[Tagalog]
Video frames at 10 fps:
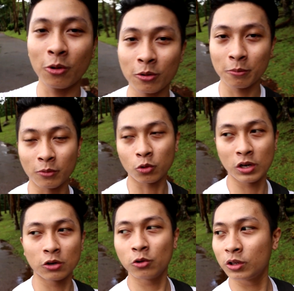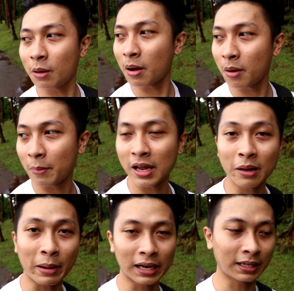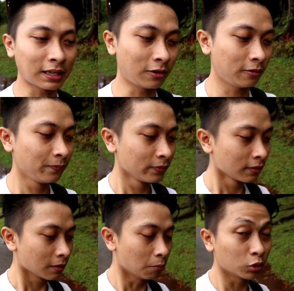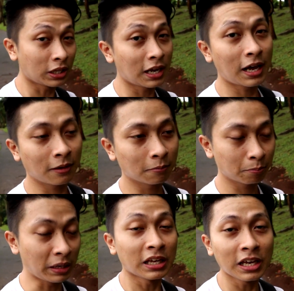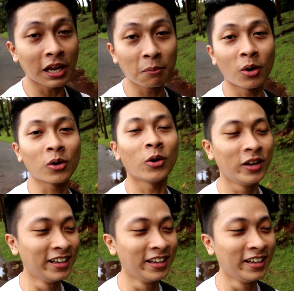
ko, kung nanonood ka mama, mahal na mahal kita, no. Buti na lang pinigilan mo ako.